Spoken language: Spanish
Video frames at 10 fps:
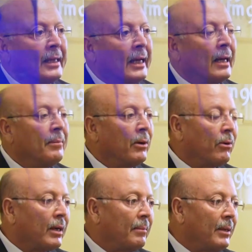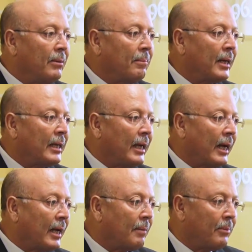De que el mejor camino para
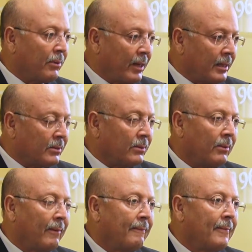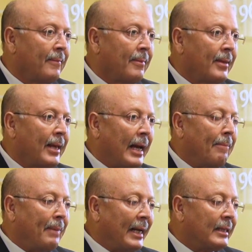llegar al progreso
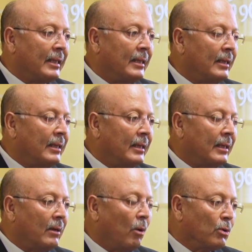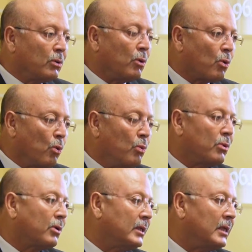aparte de otros
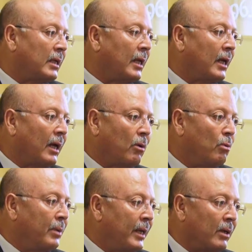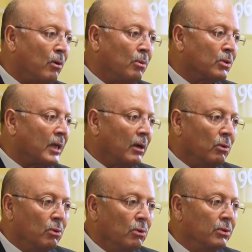rubros que se tienen que cubrir como
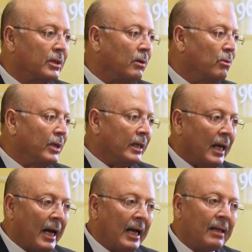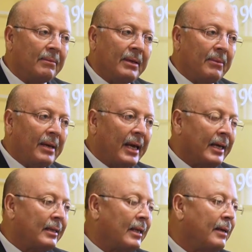salud, seguridad,
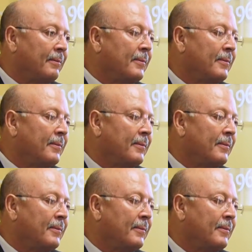vivienda,